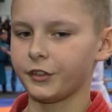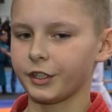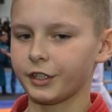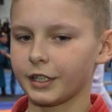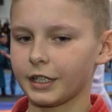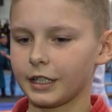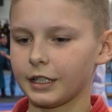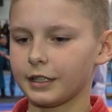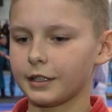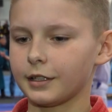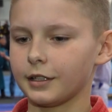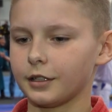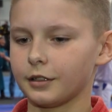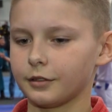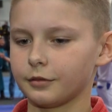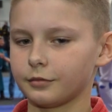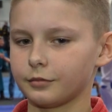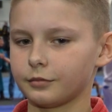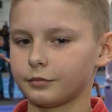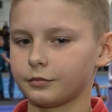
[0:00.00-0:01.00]

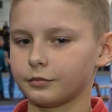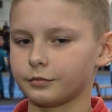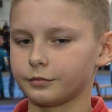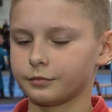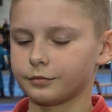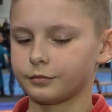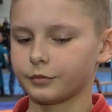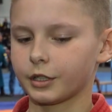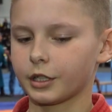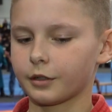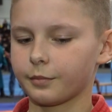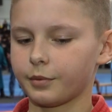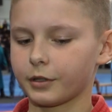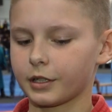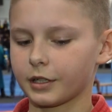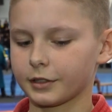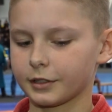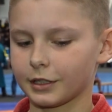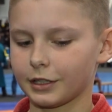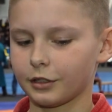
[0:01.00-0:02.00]
финале мне
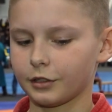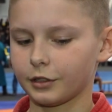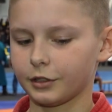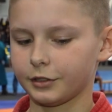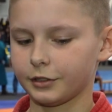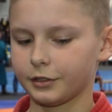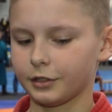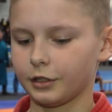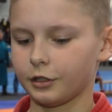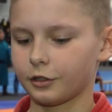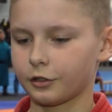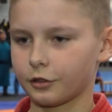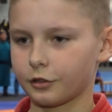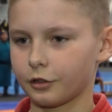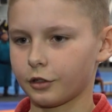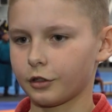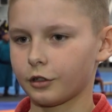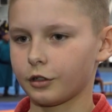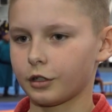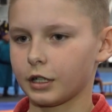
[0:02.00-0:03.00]
показалось легко,
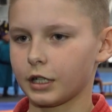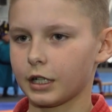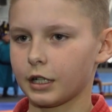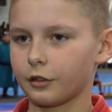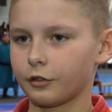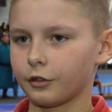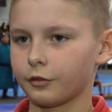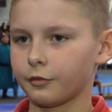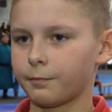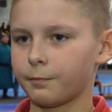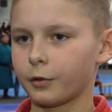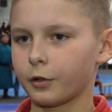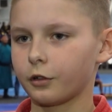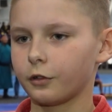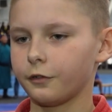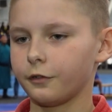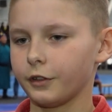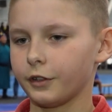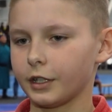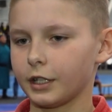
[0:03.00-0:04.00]
а вот в
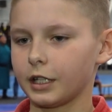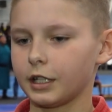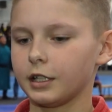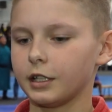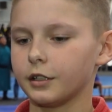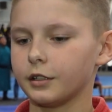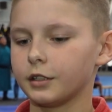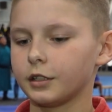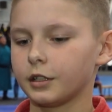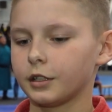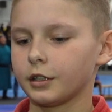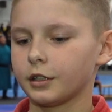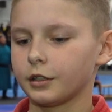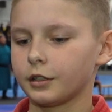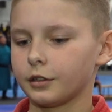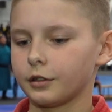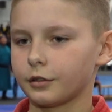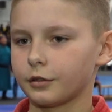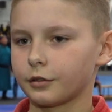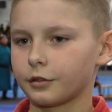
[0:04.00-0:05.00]
полуфинале
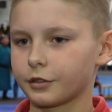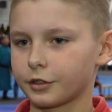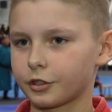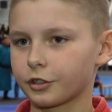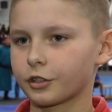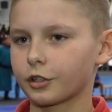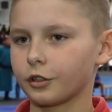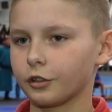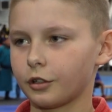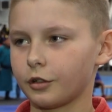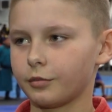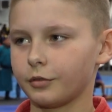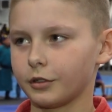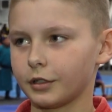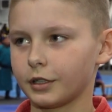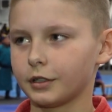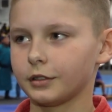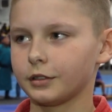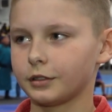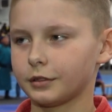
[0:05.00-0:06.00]
тяжело было